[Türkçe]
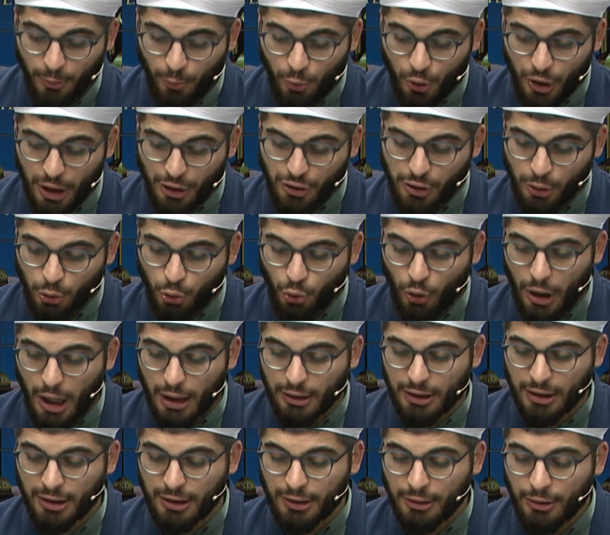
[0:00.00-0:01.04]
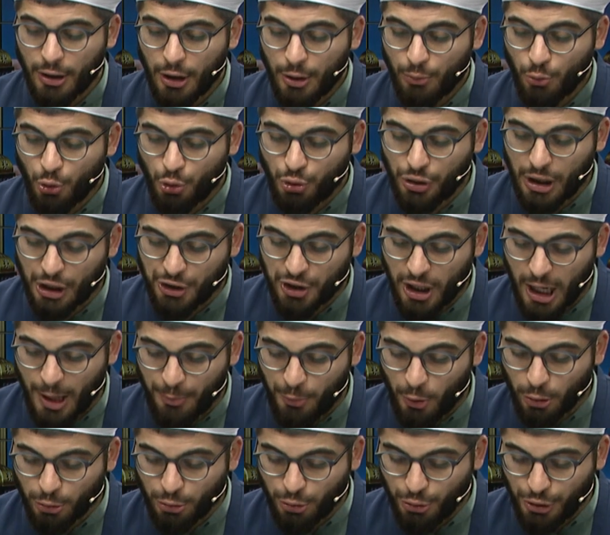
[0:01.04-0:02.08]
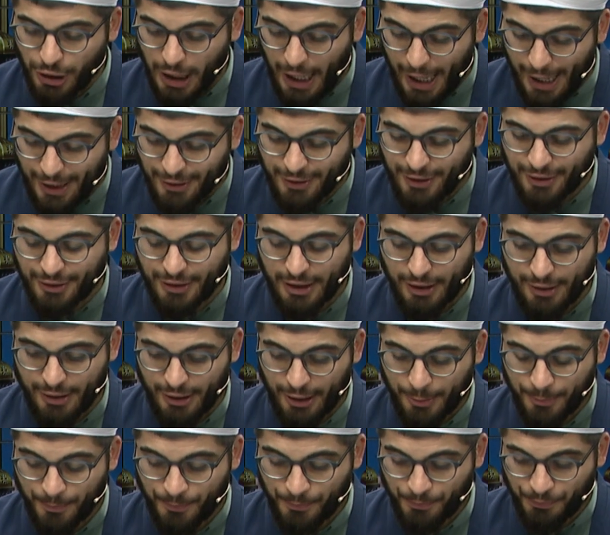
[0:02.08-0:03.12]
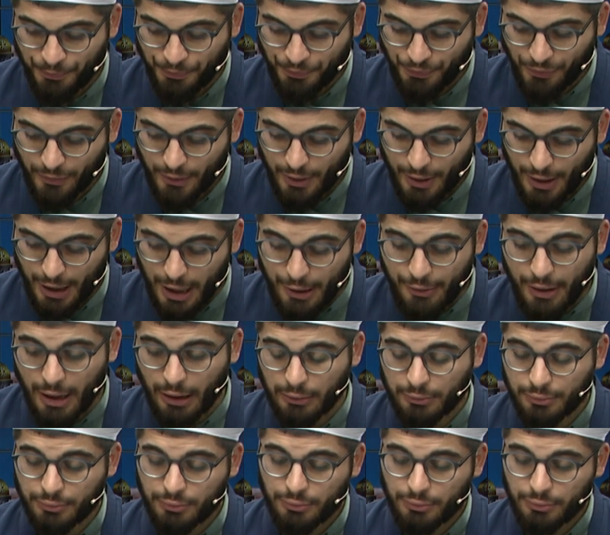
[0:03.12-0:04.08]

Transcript: Burası duaların müstecap olduğu yerdir dedi. Evet.